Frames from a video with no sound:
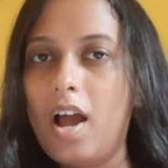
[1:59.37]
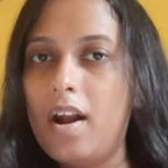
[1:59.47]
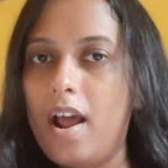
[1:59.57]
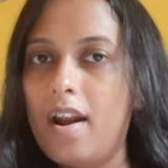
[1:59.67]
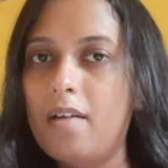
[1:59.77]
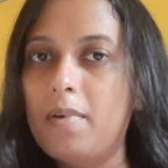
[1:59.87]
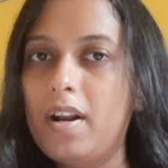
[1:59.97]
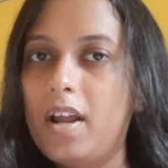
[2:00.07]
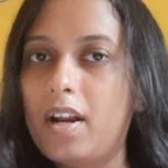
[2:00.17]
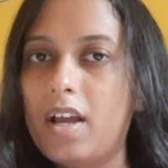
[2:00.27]
আর
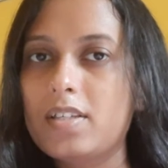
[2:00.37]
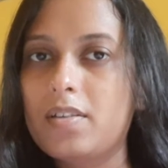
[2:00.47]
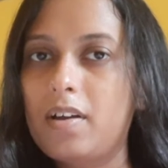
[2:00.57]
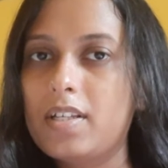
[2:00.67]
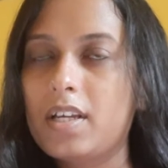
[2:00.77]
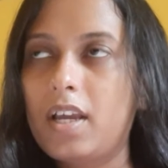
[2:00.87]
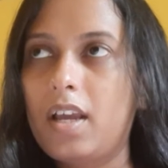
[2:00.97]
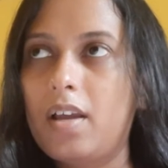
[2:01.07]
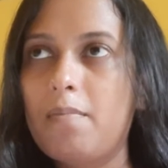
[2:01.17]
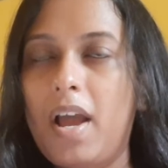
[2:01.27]
রান্নাবান্নার কাজ তো আজকে
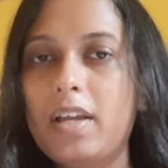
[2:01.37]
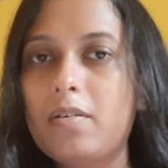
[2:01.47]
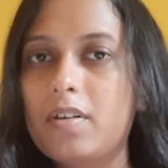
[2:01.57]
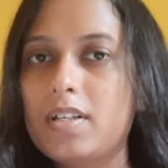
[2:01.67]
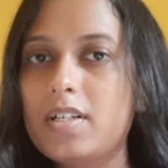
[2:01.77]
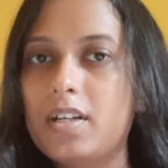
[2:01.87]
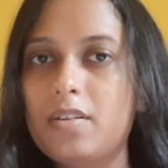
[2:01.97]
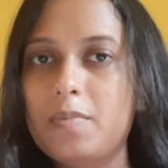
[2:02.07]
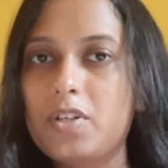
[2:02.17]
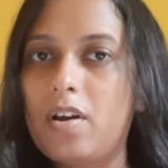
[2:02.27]
মাই করেছে যেহেতু আমি